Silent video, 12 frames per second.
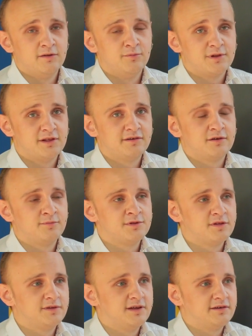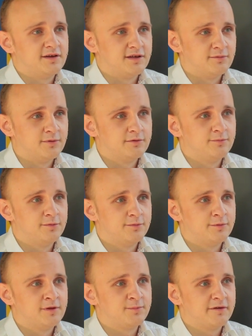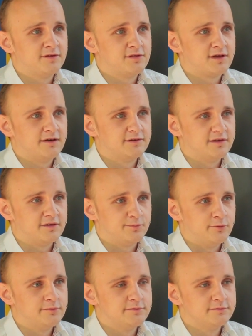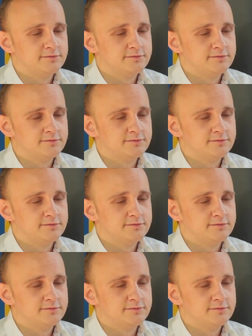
no myślę, że to będzie wydarzenie, bo, bo, bo, naprawdę ciekawy zespół.